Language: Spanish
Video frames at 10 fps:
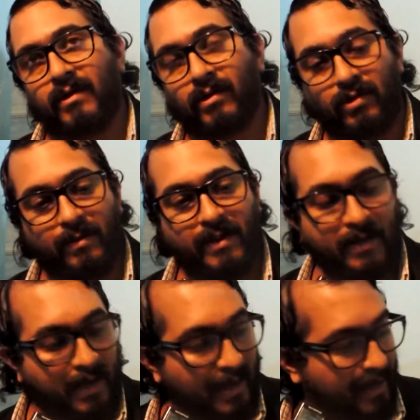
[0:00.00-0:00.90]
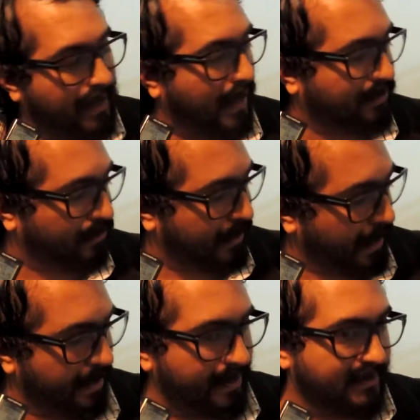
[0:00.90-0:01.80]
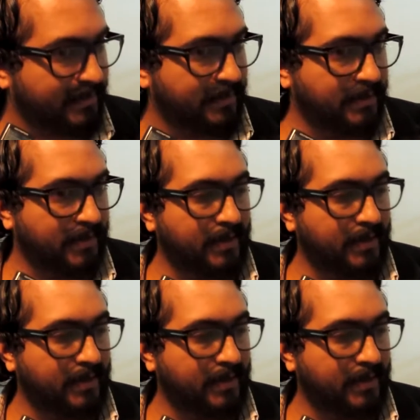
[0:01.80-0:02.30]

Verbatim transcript: No te olvides que las unidades,